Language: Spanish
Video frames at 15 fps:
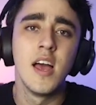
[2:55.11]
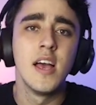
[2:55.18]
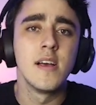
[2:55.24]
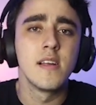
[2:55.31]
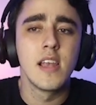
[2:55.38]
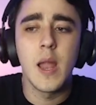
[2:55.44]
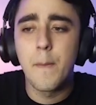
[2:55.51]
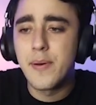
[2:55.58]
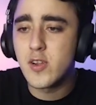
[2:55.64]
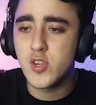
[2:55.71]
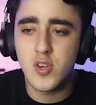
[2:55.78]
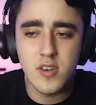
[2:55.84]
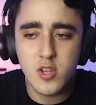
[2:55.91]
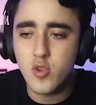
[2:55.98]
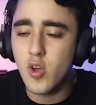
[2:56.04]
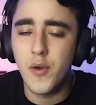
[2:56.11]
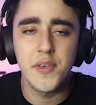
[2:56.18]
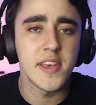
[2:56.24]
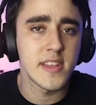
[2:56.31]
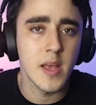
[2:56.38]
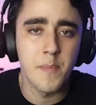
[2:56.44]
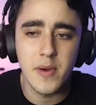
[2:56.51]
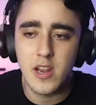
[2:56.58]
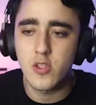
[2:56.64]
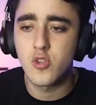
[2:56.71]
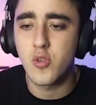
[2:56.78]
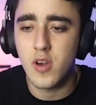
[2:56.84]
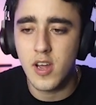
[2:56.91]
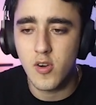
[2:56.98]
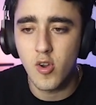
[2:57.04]
la persona todavía está esperando
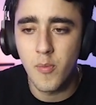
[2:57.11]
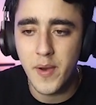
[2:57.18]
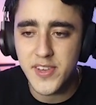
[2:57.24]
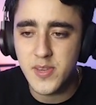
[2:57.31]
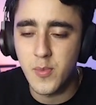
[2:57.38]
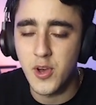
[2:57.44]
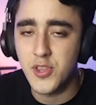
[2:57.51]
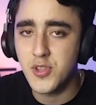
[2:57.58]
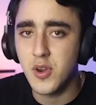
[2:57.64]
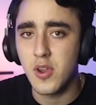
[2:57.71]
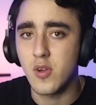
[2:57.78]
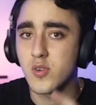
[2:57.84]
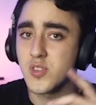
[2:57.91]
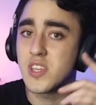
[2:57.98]
tocarnos máximos históricos.